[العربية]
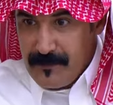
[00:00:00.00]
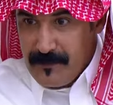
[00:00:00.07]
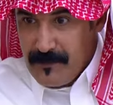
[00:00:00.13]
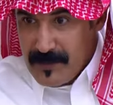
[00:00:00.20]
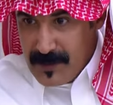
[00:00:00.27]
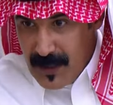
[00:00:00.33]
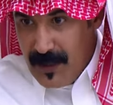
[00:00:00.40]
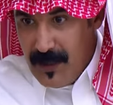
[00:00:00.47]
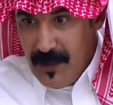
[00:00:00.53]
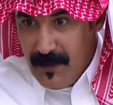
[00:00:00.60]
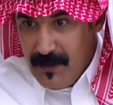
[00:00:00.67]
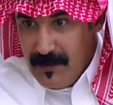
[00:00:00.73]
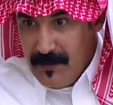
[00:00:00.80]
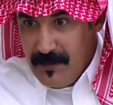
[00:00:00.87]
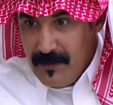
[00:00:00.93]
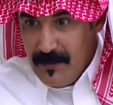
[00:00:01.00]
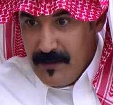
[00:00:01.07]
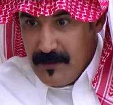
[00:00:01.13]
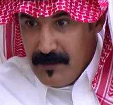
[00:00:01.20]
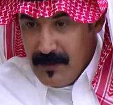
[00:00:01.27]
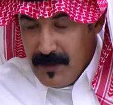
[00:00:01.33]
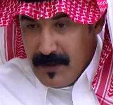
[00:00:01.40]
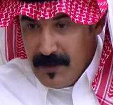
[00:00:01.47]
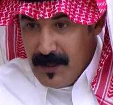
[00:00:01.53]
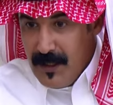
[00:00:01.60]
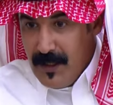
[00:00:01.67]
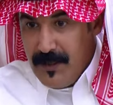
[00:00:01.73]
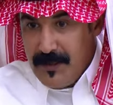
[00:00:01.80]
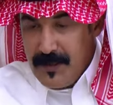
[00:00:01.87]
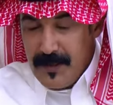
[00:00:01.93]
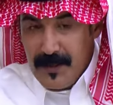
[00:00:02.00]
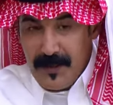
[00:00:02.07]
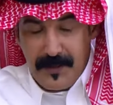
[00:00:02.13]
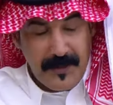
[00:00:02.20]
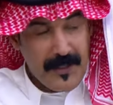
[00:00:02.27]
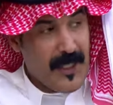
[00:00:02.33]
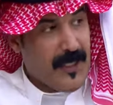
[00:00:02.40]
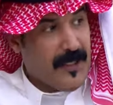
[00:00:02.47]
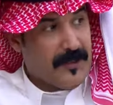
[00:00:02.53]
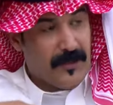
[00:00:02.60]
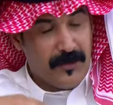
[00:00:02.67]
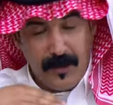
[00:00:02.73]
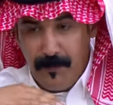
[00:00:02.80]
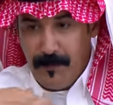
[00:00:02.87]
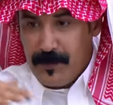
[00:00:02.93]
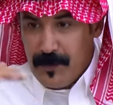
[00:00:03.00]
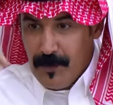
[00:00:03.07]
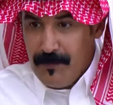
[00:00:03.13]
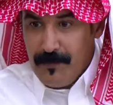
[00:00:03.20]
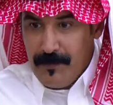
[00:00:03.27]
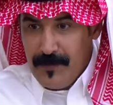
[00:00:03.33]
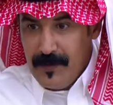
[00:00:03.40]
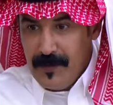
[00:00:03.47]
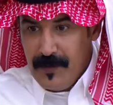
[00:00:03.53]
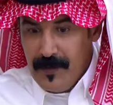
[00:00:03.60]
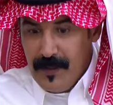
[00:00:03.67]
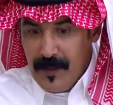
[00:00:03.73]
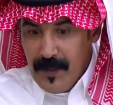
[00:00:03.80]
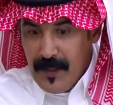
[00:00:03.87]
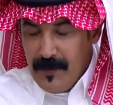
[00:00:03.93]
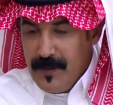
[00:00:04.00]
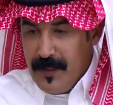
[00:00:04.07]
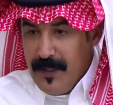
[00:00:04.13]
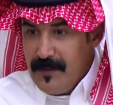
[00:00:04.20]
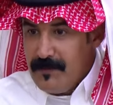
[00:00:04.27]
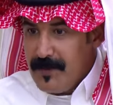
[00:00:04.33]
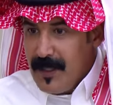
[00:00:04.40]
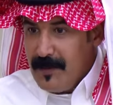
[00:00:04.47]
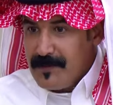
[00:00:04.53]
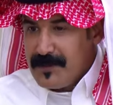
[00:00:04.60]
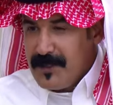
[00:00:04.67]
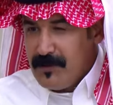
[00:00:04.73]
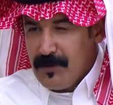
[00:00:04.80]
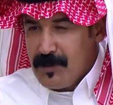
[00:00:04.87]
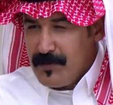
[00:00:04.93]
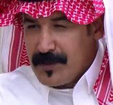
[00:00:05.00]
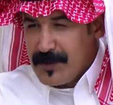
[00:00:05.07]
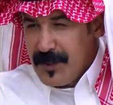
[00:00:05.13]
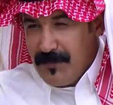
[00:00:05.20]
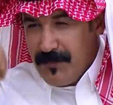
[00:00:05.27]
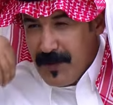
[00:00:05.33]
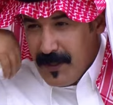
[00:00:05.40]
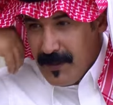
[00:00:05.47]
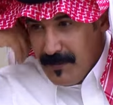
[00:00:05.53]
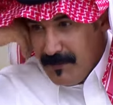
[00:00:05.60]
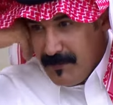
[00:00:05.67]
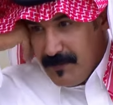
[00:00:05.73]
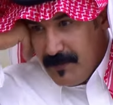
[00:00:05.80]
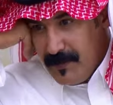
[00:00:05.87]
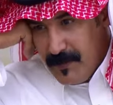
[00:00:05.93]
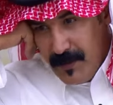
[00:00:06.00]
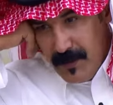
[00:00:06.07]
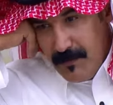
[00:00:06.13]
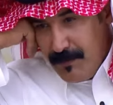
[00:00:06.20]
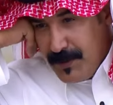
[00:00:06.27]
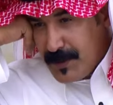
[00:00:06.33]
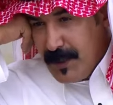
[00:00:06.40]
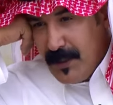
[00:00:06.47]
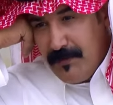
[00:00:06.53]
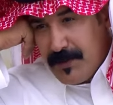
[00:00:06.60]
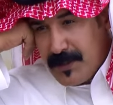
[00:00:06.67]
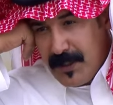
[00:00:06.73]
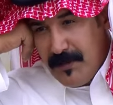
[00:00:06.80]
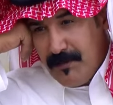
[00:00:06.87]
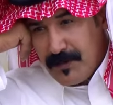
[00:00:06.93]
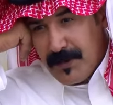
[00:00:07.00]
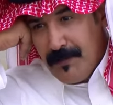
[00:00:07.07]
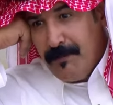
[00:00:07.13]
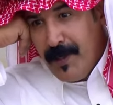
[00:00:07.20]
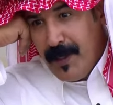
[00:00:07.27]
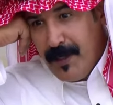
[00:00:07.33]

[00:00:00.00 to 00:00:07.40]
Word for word: بصراحه يعني رجعت التوب التوب الحين برنامج الشتوي ايش بيصير فيه؟ بيصير بيصير مطمه